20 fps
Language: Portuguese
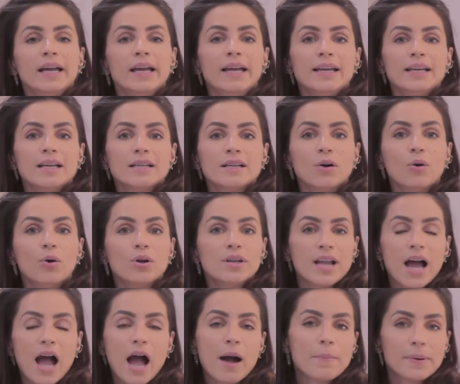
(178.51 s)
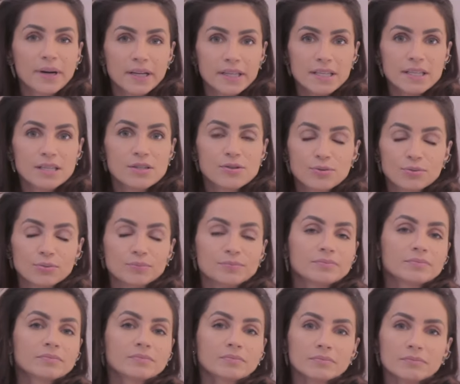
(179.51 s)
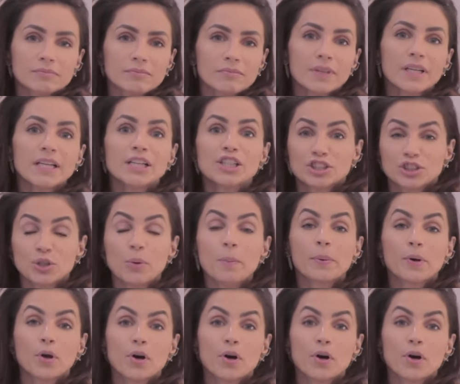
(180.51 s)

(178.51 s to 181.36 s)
é, olhar para isso, já são